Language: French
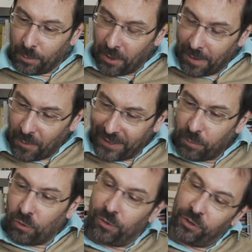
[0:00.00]
donc premièrement, être
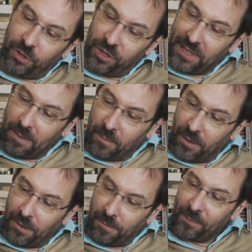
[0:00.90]
pro.
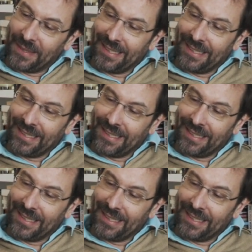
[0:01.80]
Deuxièmement,